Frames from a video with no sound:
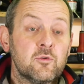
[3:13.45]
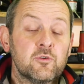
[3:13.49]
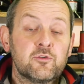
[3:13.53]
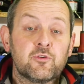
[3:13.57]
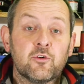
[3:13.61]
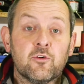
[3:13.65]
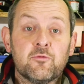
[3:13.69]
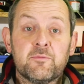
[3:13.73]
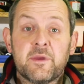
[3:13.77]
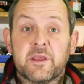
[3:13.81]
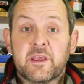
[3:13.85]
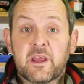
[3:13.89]

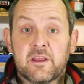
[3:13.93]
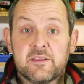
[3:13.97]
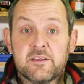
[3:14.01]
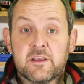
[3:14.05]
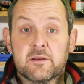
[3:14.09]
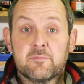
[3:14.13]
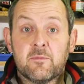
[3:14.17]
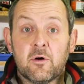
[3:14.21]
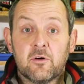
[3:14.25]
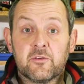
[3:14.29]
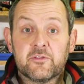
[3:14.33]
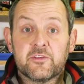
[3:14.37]
moto
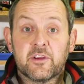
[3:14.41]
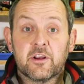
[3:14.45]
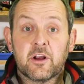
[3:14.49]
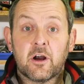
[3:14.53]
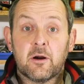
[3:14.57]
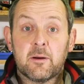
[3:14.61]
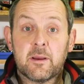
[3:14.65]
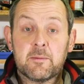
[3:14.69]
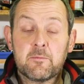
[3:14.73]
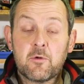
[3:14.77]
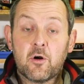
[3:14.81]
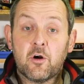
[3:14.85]
mécaniquement c'est
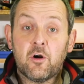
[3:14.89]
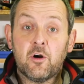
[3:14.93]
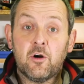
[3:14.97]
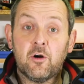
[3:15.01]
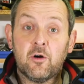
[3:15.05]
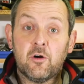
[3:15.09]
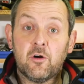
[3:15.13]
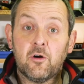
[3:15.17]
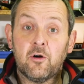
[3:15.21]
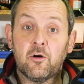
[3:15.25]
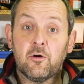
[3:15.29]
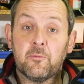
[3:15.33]
quand même
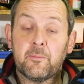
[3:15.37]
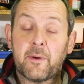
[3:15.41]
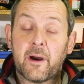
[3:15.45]
euh,